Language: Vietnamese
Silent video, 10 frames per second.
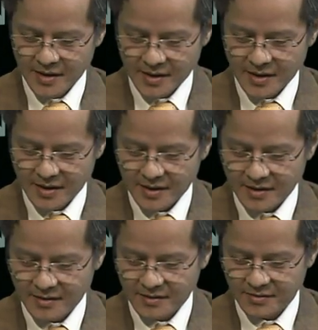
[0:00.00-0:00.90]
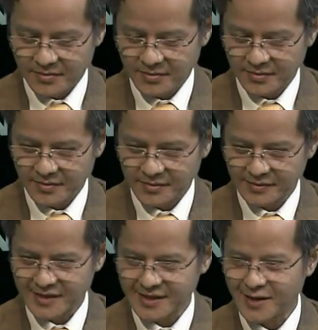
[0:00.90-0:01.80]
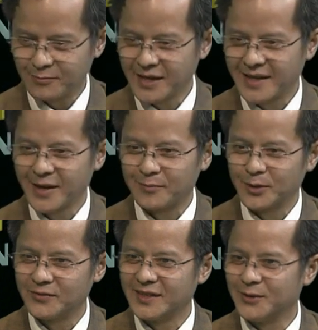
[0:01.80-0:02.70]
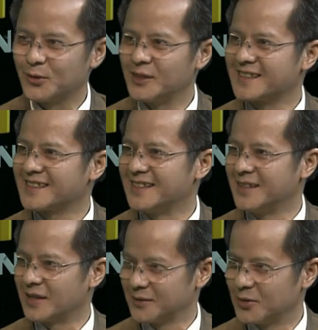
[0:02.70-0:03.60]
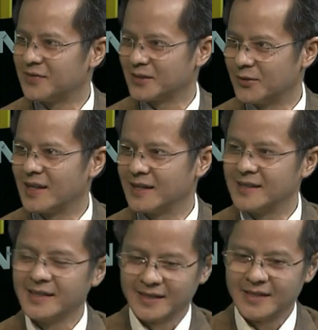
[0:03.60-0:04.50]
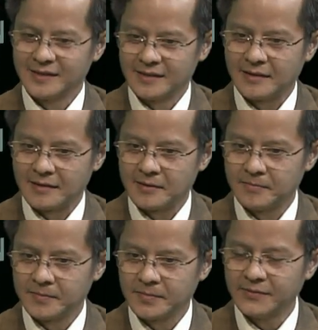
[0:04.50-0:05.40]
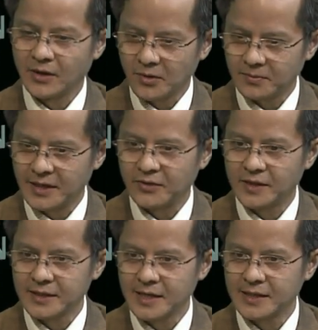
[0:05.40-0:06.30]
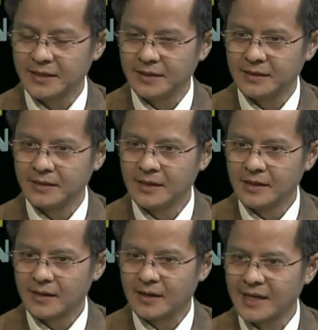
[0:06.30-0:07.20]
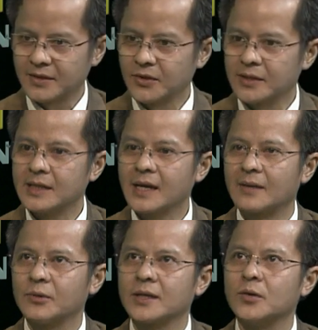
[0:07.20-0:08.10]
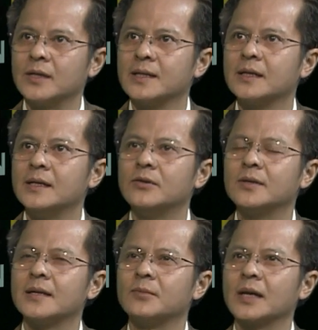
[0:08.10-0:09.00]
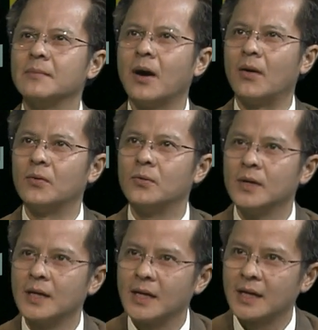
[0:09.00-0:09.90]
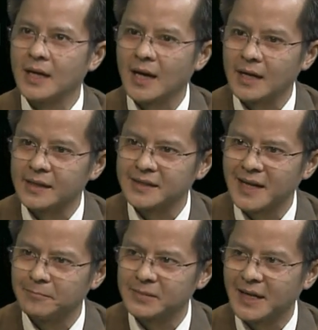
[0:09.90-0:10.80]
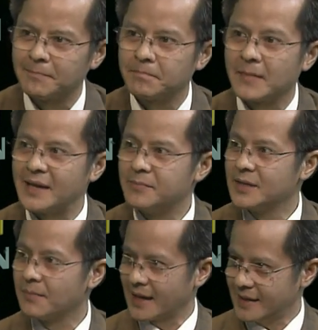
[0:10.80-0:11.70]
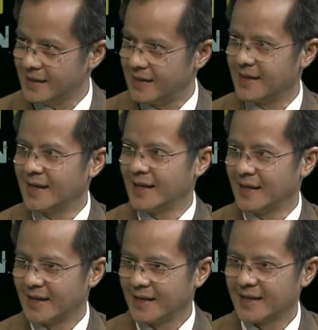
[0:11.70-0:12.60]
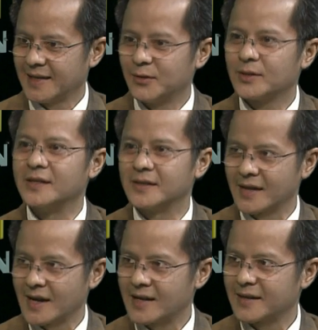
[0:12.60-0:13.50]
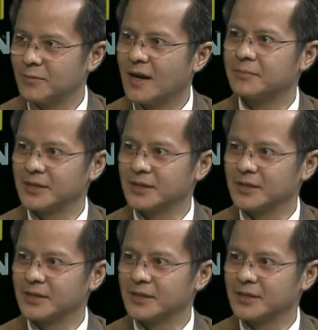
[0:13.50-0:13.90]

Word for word: À, ta sẽ không dài dòng nói về yếu tố lịch sử hoặc yếu tố văn hóa. Yeah dạ à, đi vào gốc rễ vấn đề thì gần đây tôi có tiến hành một cái cuộc nghiên cứu trên một cái mẫu là 577 cái đối tượng đã đóng góp cái